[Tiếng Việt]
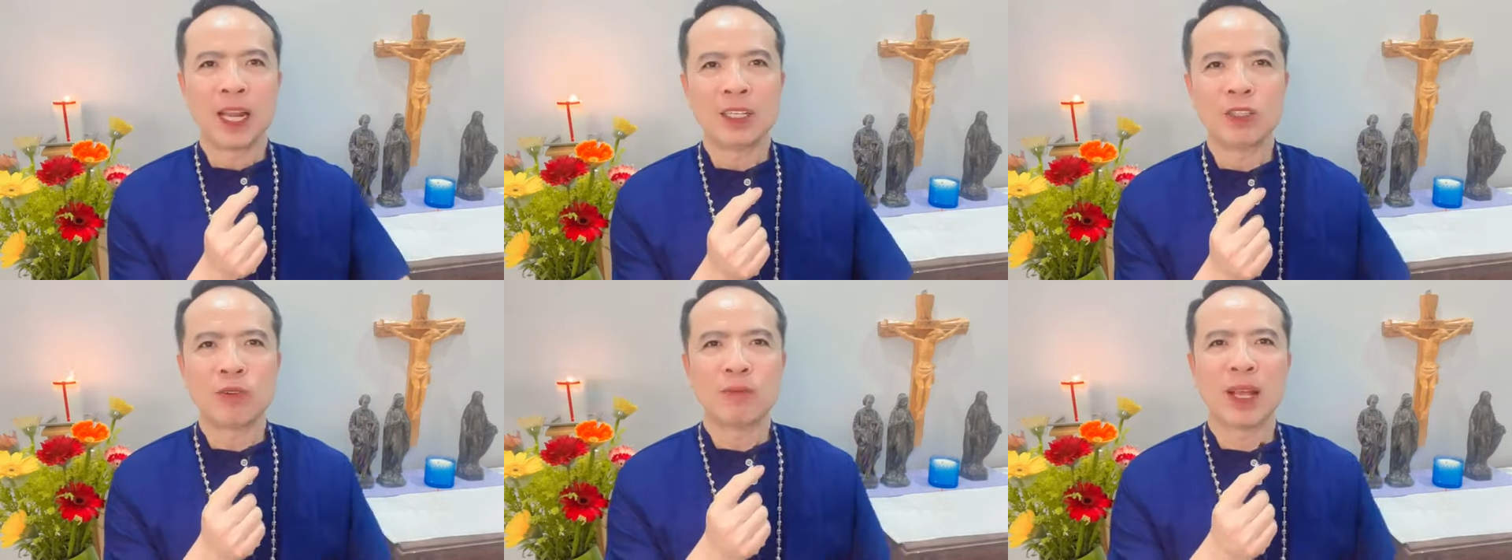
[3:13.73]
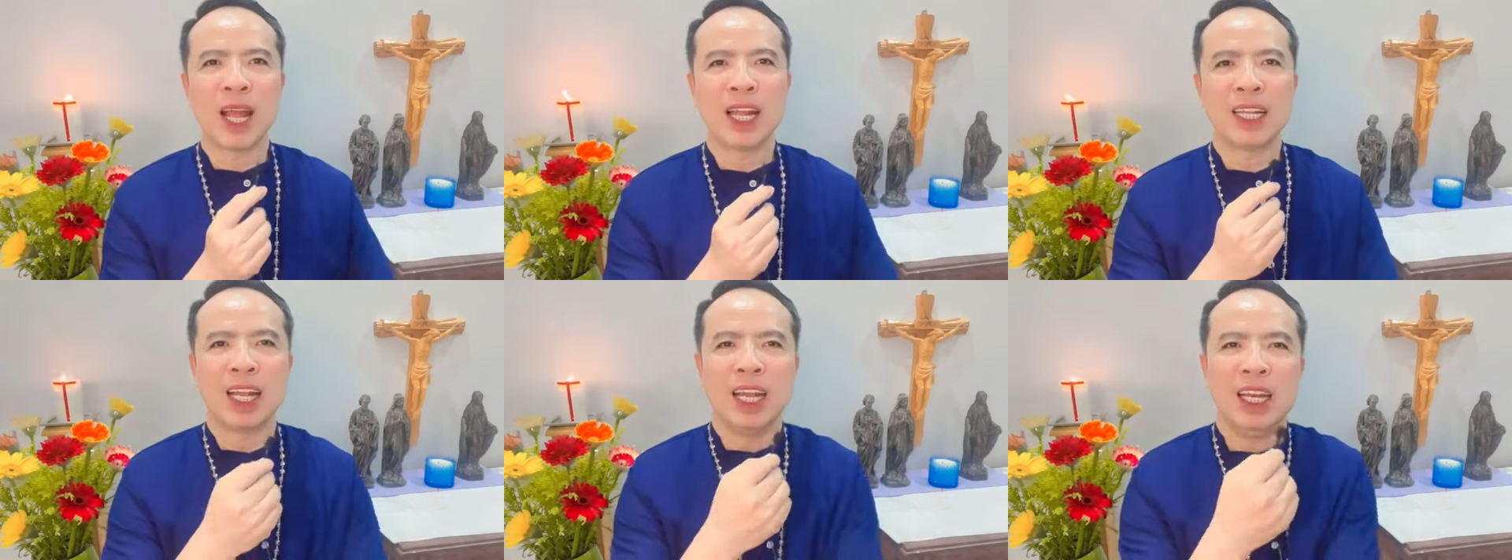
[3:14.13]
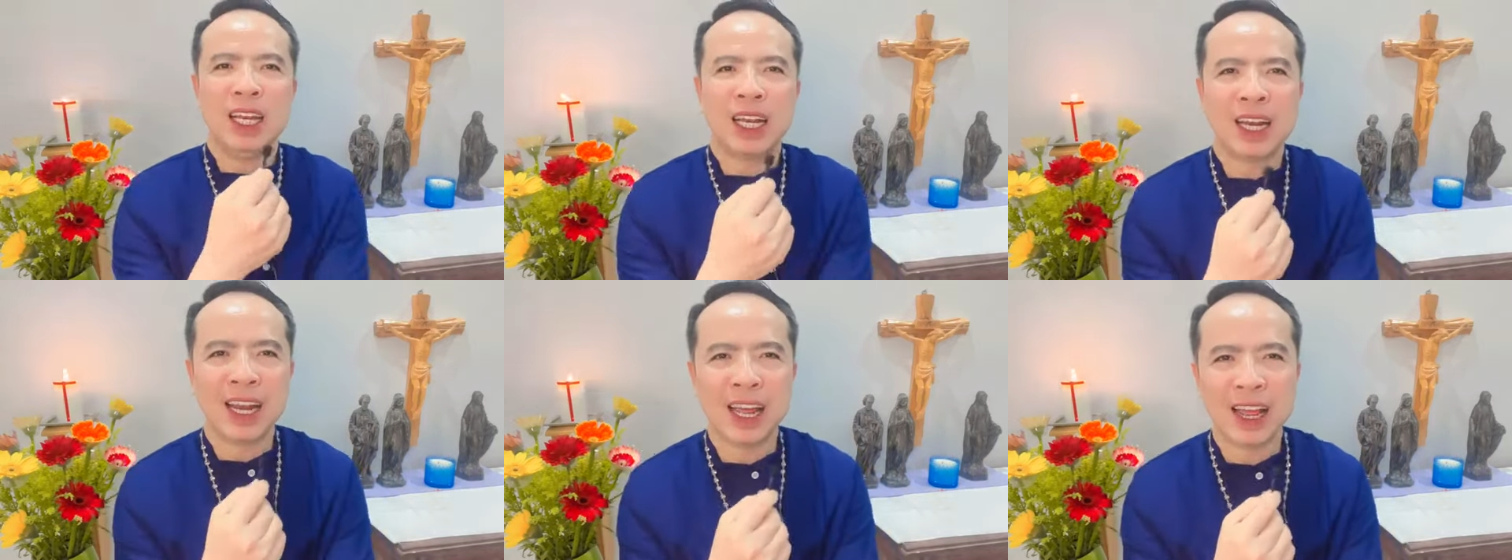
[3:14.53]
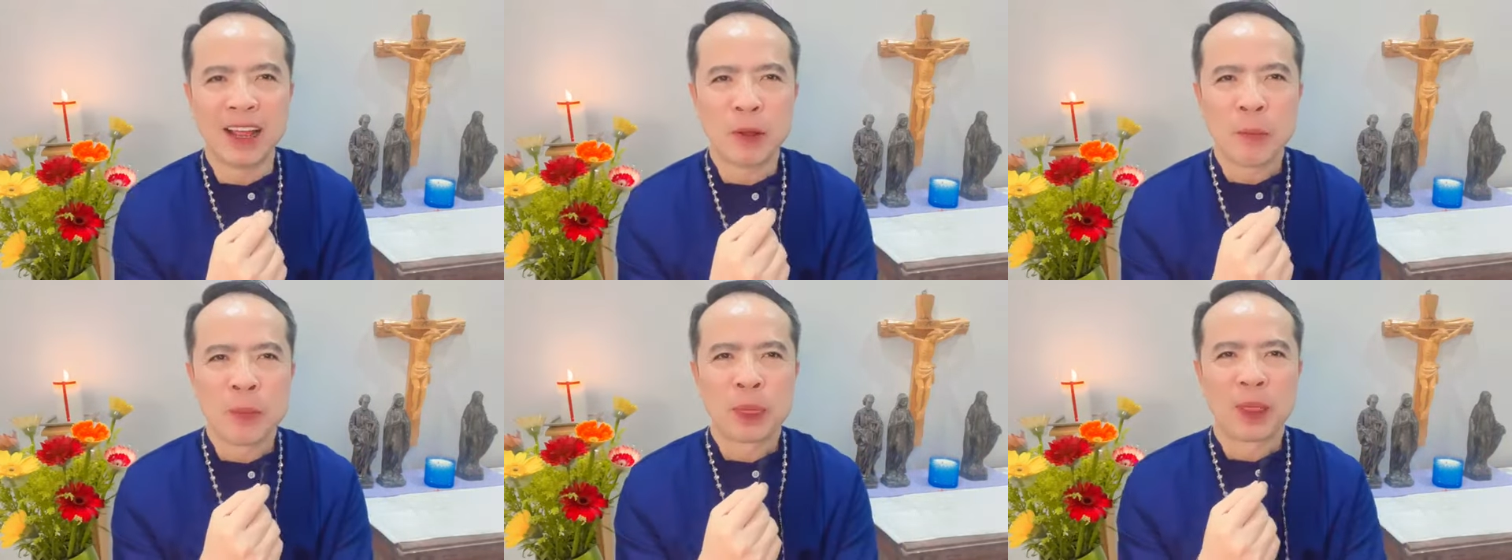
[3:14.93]
Tức là chúng ta thấy rằng
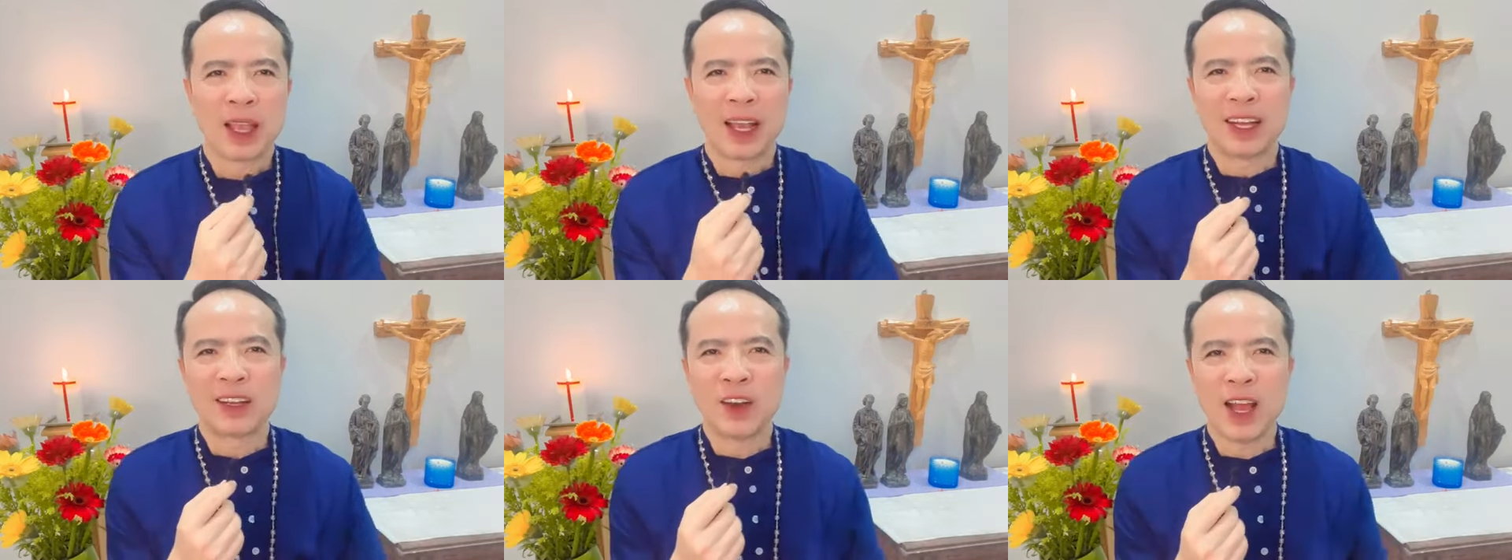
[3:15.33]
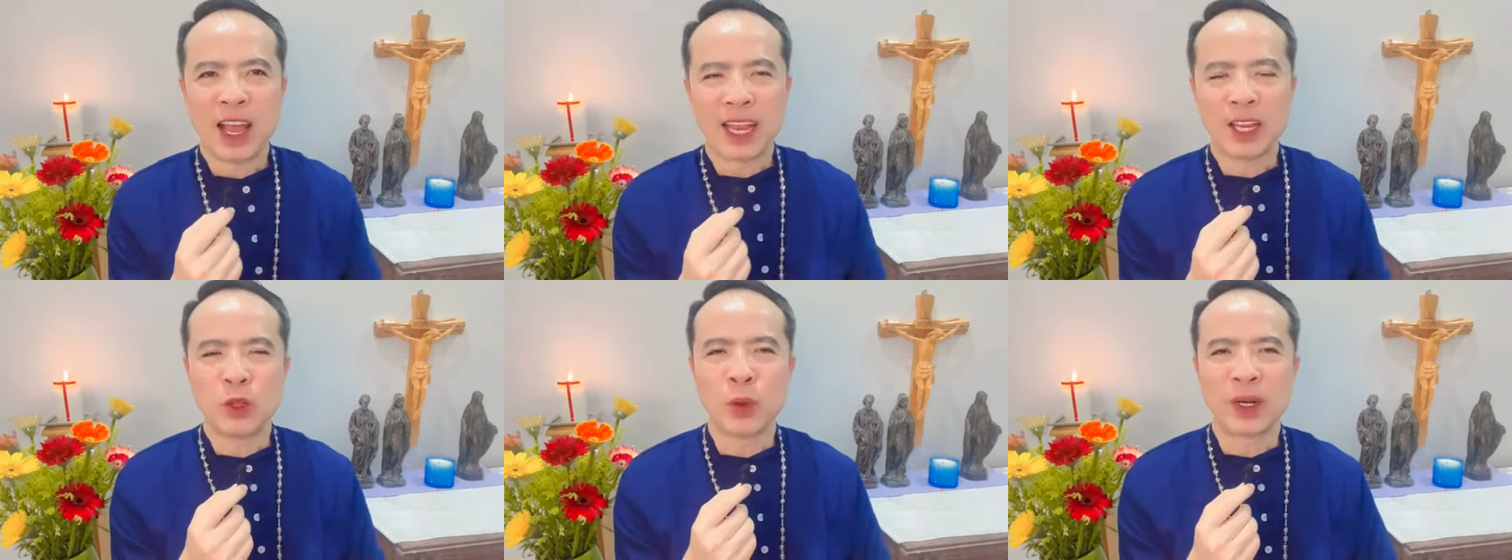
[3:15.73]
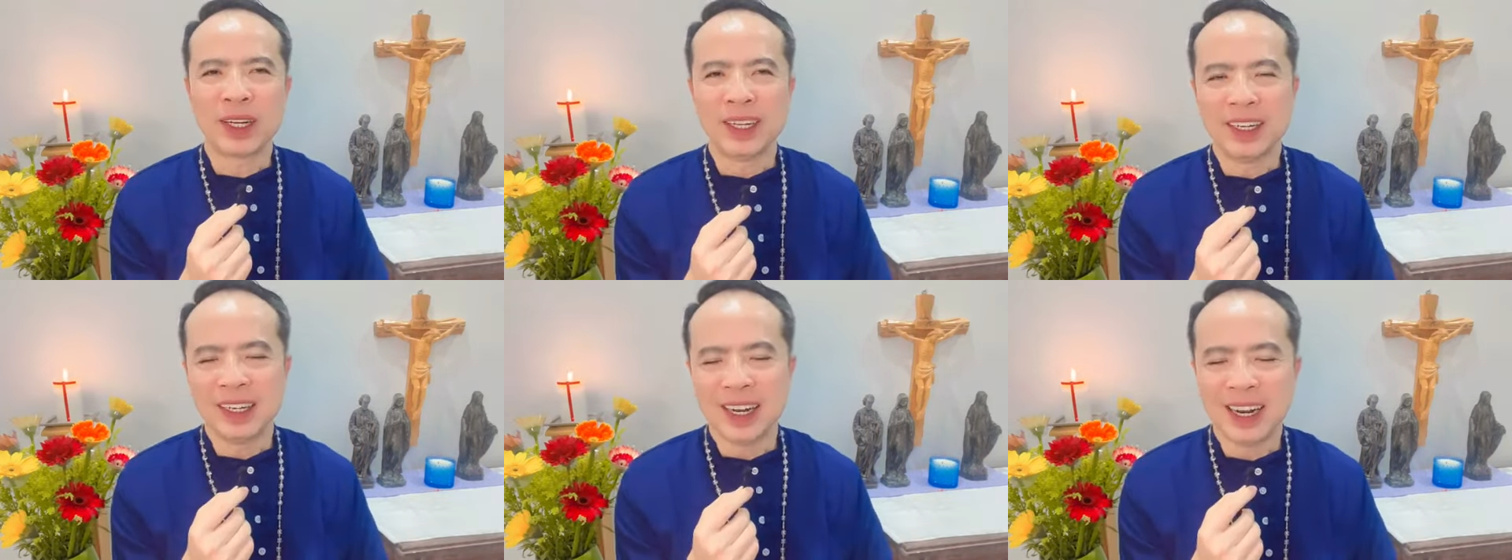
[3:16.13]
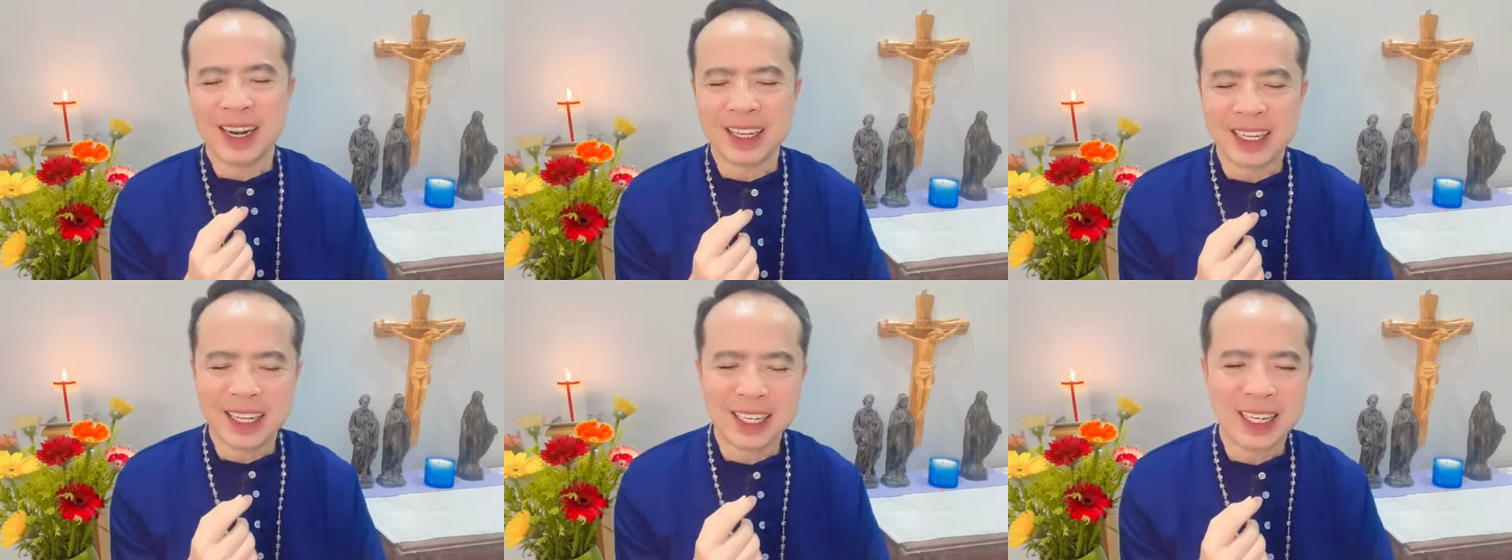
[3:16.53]
là à, có hai cái thuật ngữ, đó
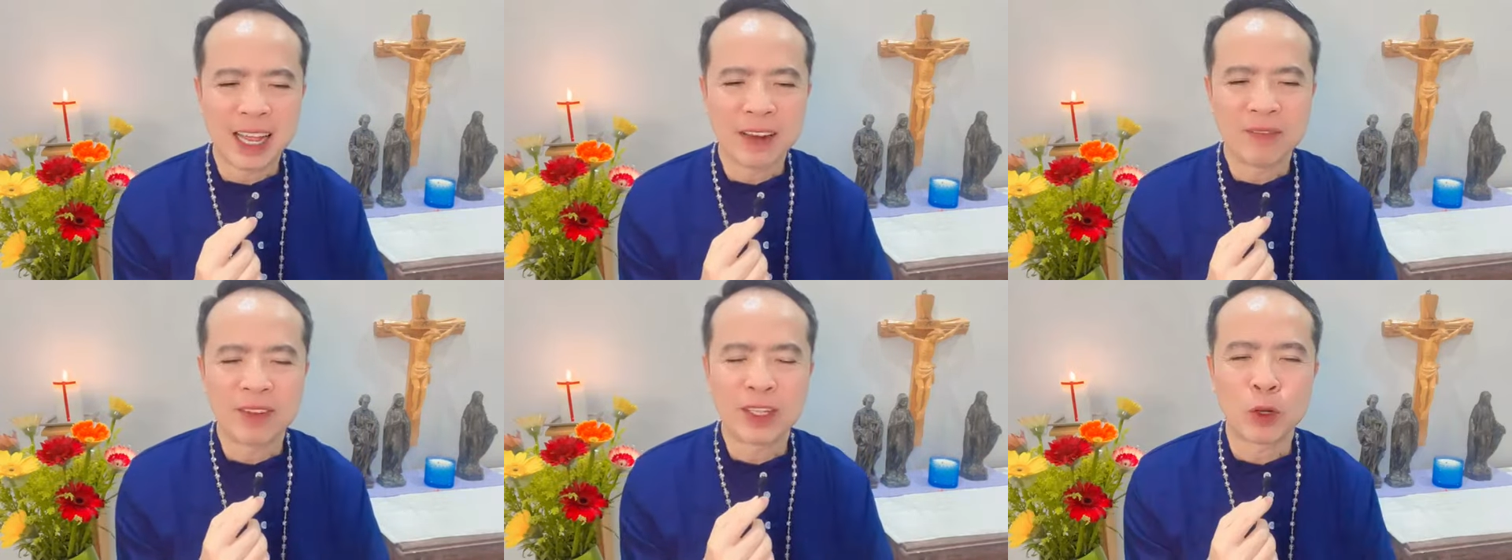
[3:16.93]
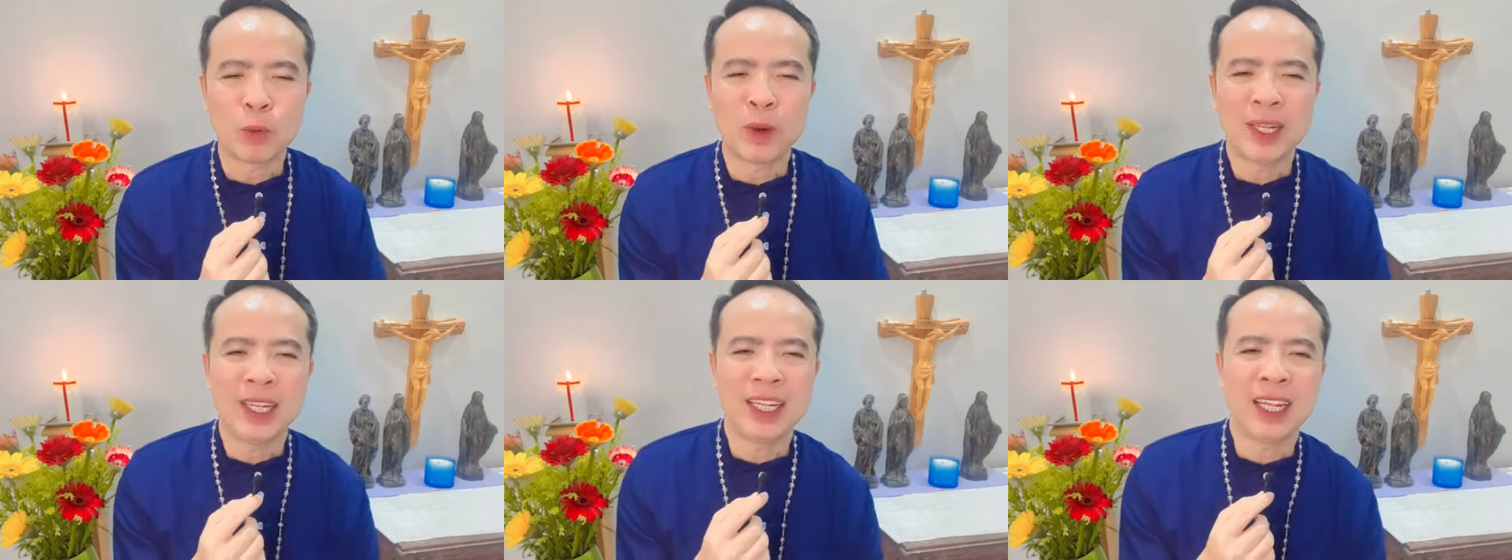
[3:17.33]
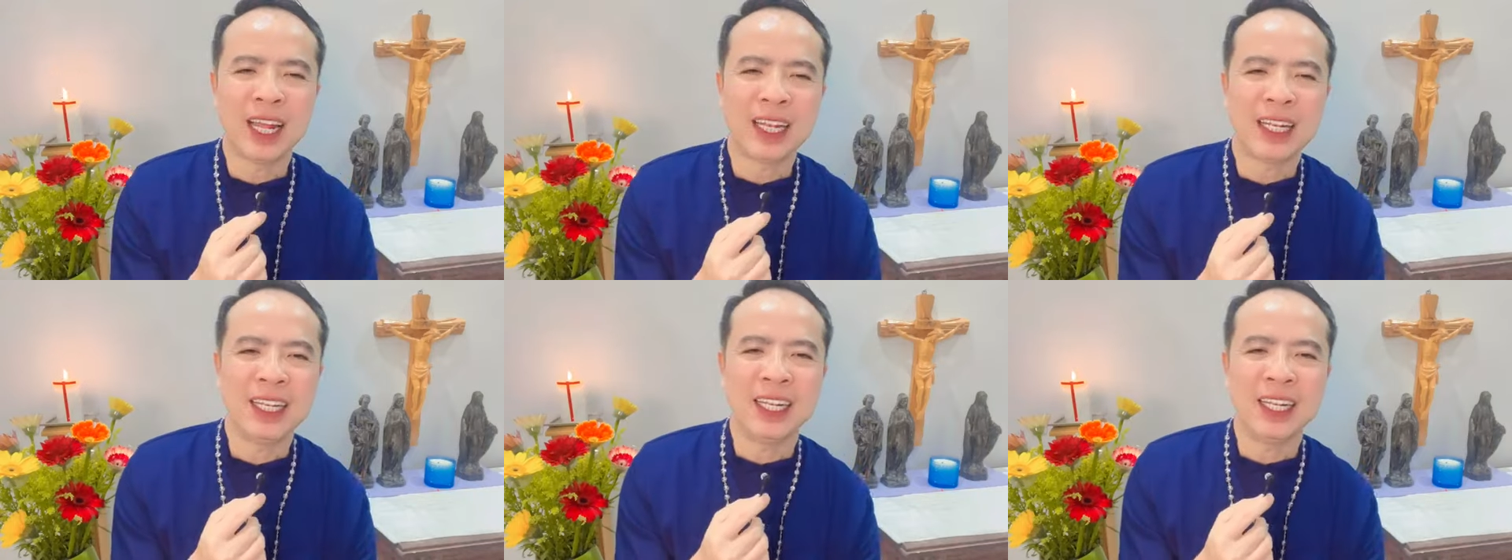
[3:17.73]
là thiên thần và tổng lãnh thiên thần.